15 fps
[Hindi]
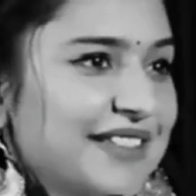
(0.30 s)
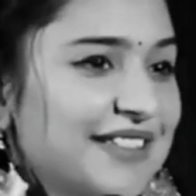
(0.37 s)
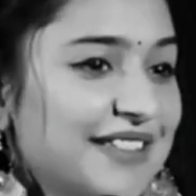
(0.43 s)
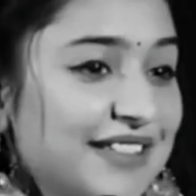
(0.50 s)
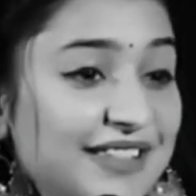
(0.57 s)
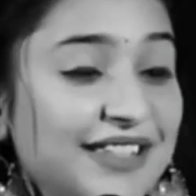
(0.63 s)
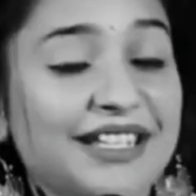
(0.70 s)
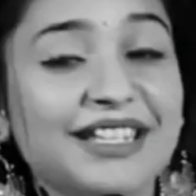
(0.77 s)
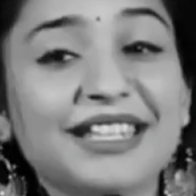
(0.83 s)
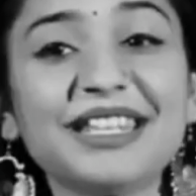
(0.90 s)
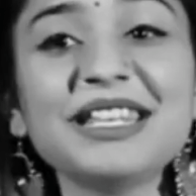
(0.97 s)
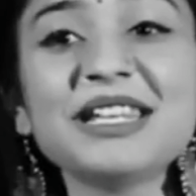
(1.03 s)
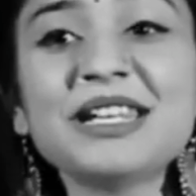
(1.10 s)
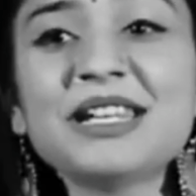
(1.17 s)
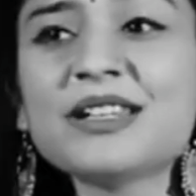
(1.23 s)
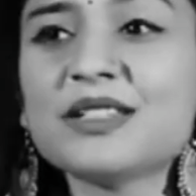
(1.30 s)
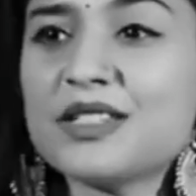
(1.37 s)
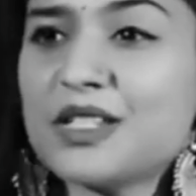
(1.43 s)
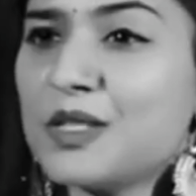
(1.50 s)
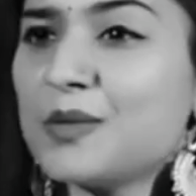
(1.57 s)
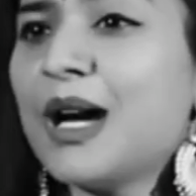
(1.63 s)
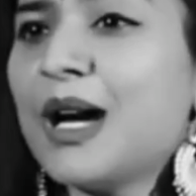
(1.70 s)
जिंदगी
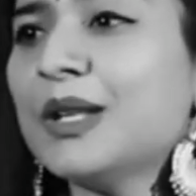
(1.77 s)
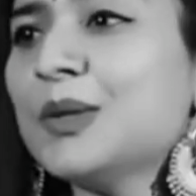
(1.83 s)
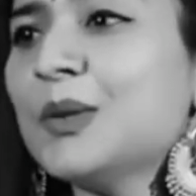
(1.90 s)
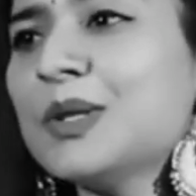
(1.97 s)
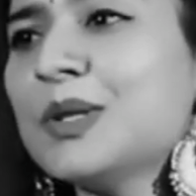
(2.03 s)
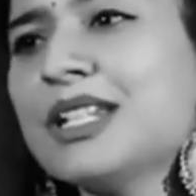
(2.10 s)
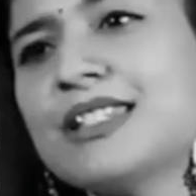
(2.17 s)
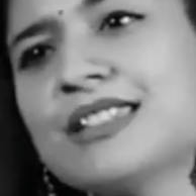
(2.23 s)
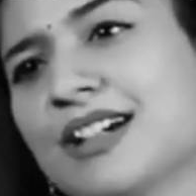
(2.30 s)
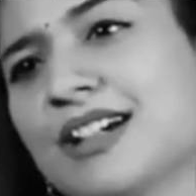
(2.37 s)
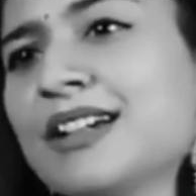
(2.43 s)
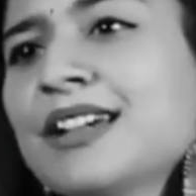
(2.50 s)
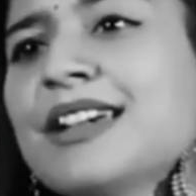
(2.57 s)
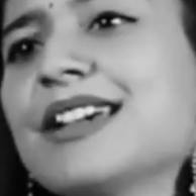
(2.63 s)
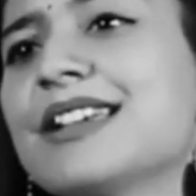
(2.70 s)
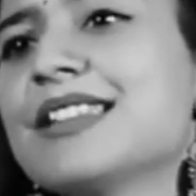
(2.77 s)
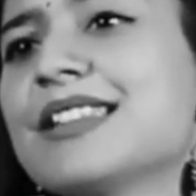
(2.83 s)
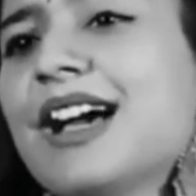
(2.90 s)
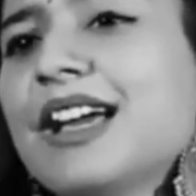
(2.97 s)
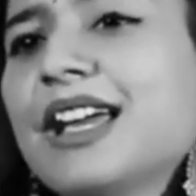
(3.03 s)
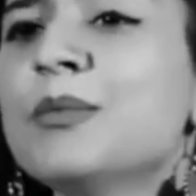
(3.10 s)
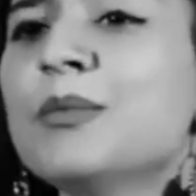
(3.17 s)
जज्बातों की जंग है
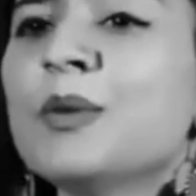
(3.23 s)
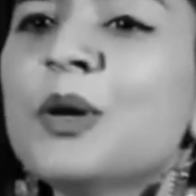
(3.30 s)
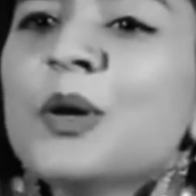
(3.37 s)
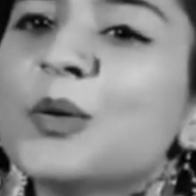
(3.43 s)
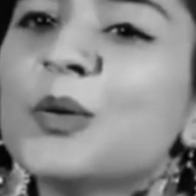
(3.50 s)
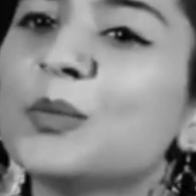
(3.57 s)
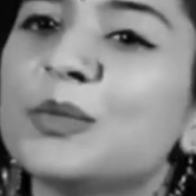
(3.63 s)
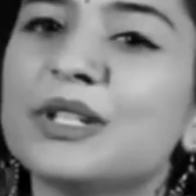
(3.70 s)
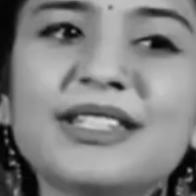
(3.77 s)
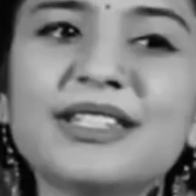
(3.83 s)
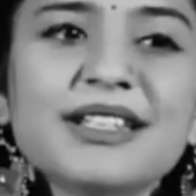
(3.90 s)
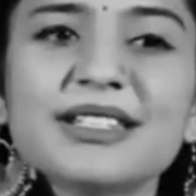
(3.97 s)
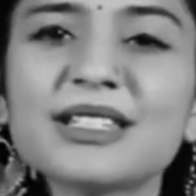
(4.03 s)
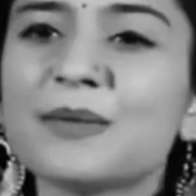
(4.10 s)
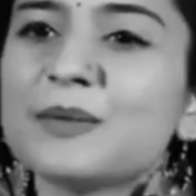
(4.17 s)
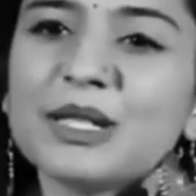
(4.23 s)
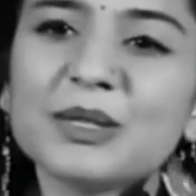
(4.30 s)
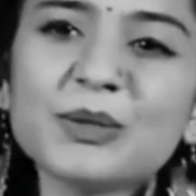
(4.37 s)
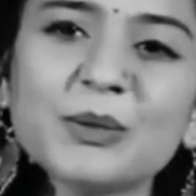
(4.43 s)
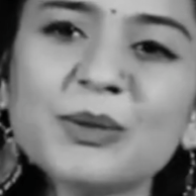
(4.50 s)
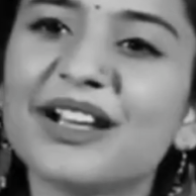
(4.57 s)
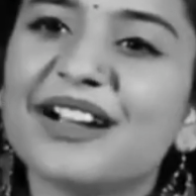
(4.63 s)
साहिब उम्मीदें सबसे
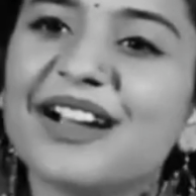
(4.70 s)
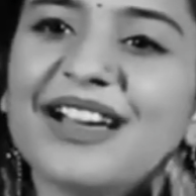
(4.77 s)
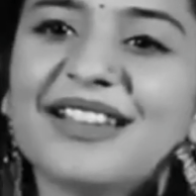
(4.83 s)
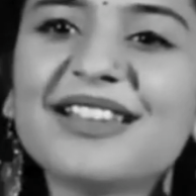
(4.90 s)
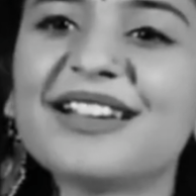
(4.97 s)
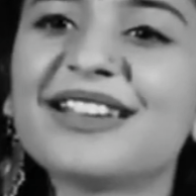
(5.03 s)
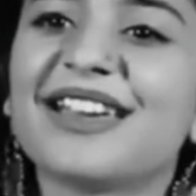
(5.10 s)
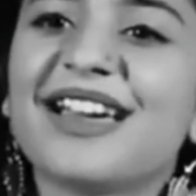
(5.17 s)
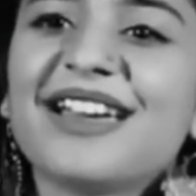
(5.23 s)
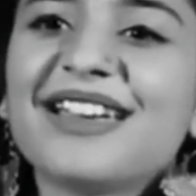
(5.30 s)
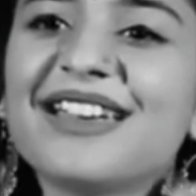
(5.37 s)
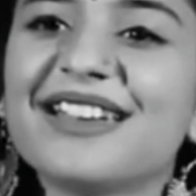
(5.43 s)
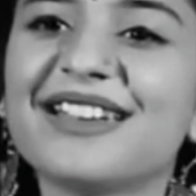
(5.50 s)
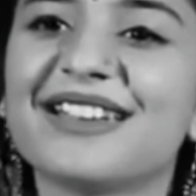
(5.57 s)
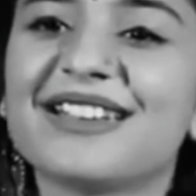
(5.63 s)
तू लगाता क्या है